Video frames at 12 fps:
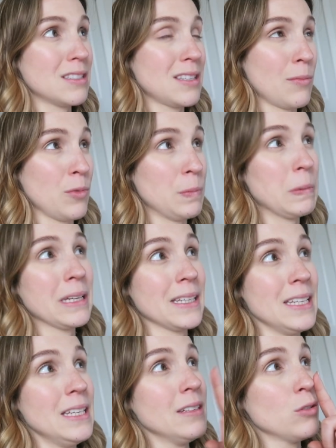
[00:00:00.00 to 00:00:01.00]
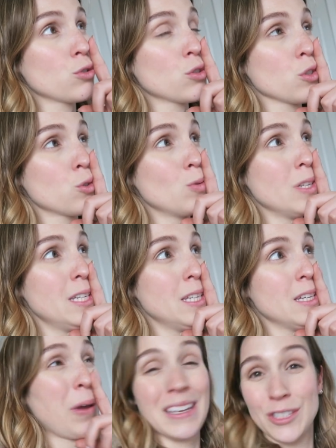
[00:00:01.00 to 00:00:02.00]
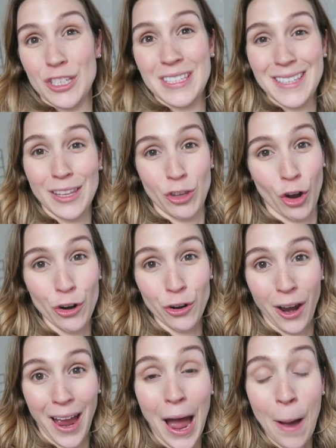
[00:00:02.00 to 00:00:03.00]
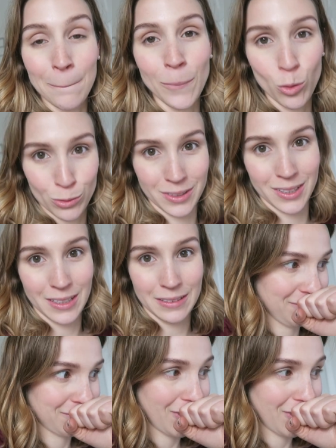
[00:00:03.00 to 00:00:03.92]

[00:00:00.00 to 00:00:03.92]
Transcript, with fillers: ça m'a pris aujourd'hui presque 7 heures à monter